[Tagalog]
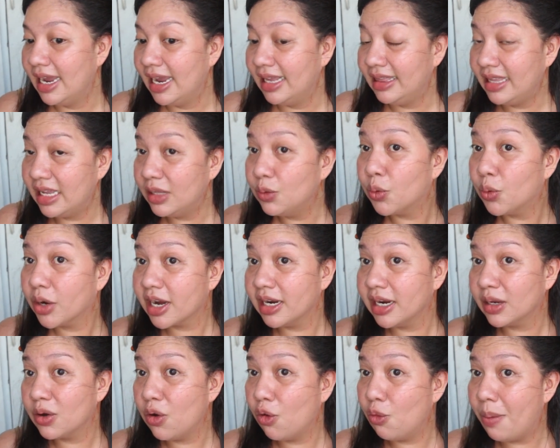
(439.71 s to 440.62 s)
And then, we're
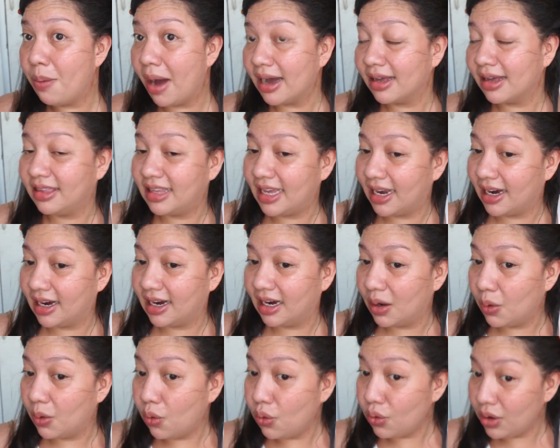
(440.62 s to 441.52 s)
gonna go back
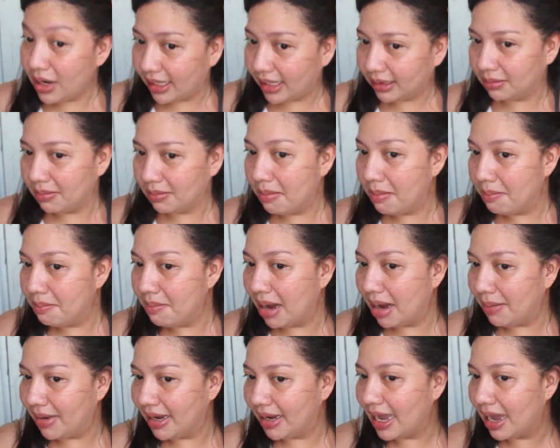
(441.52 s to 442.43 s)
there ulit
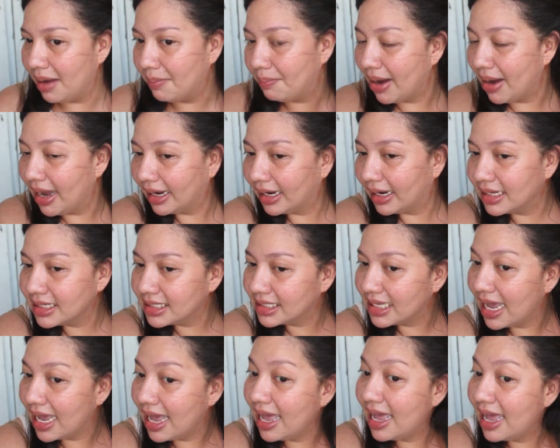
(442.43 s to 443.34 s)
mamaya para
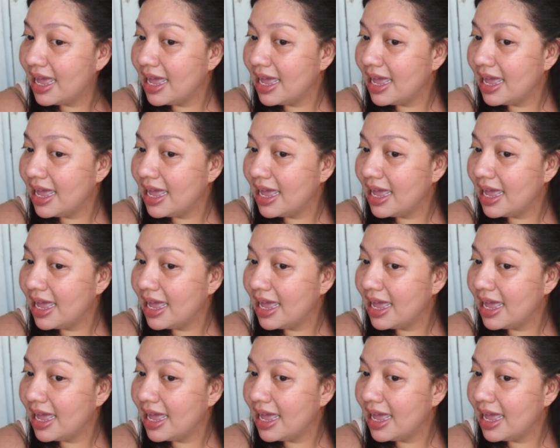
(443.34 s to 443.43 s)
sa